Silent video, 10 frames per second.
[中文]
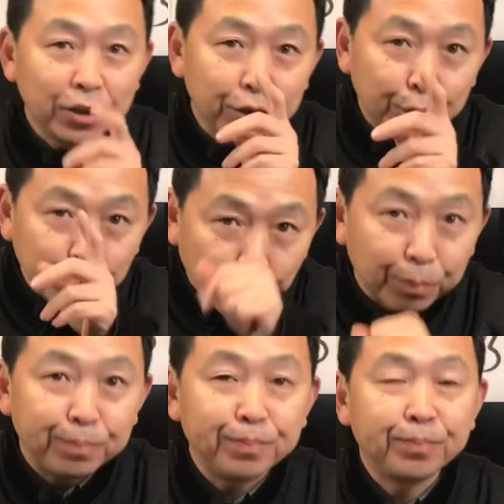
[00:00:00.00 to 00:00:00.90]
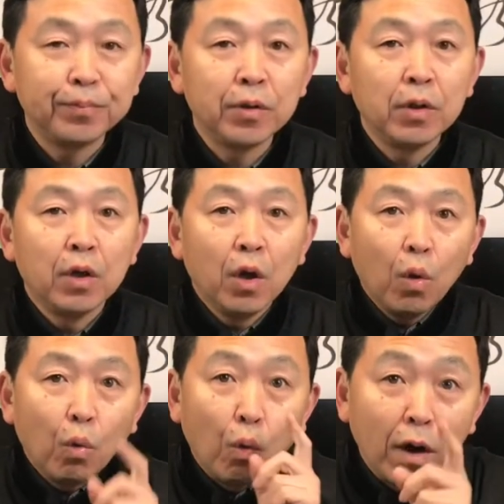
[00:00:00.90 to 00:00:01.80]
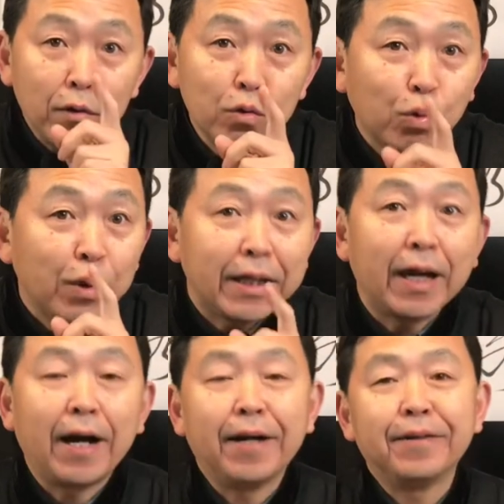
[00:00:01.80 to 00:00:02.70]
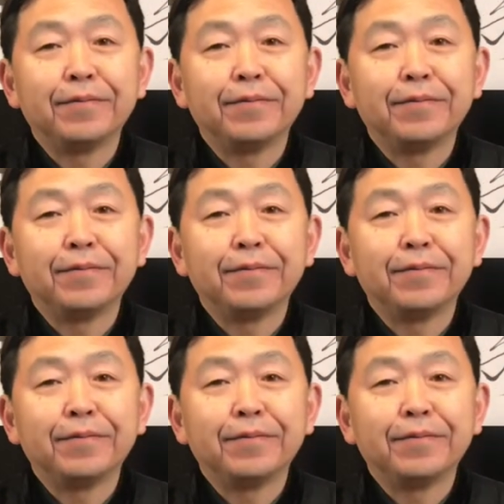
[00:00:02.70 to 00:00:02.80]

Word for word: 有用，文贵啊！